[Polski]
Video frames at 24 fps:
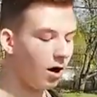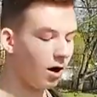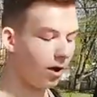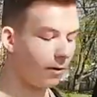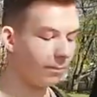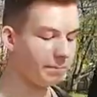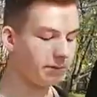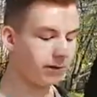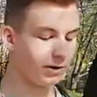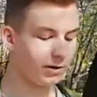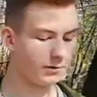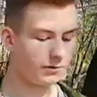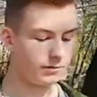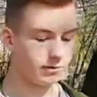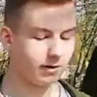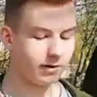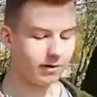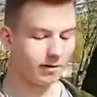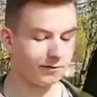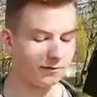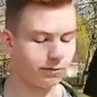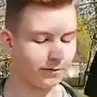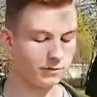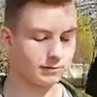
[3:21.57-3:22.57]
objął
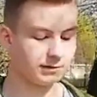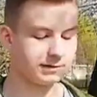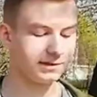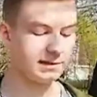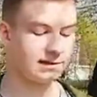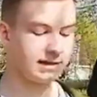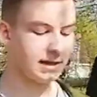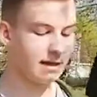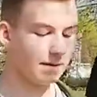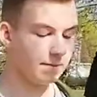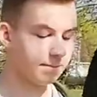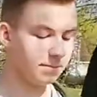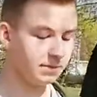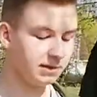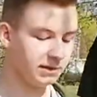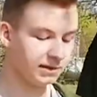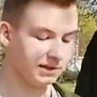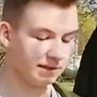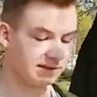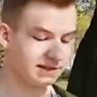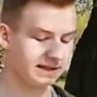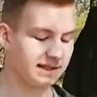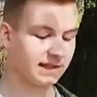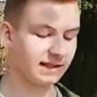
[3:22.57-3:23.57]
funkcję
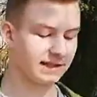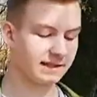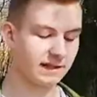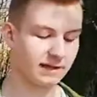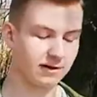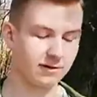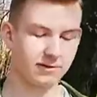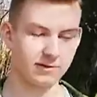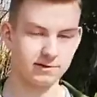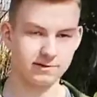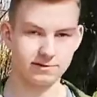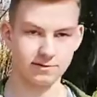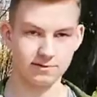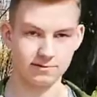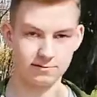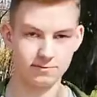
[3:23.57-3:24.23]
ministra tego